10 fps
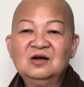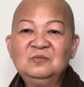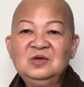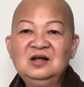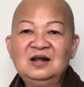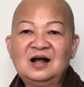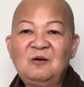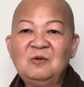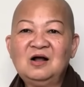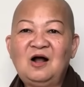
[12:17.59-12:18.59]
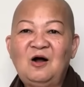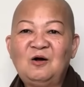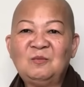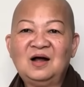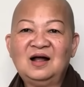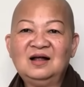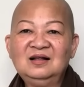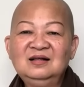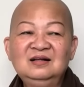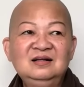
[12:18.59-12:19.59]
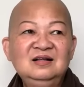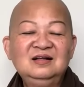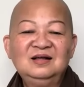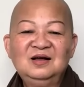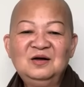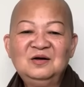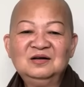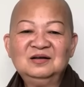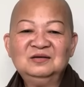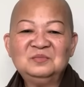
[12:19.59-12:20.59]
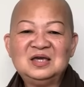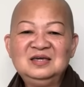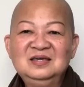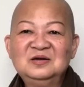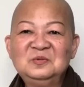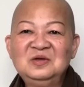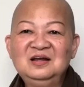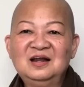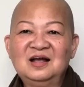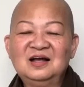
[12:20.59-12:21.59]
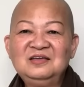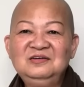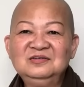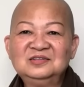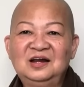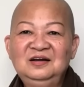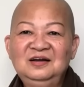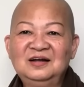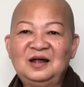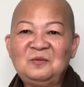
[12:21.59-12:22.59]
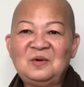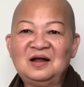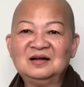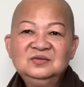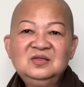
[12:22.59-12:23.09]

Cũng như là không có còn mà hả à, bị cũng như là hả dương tính nữa các bạn.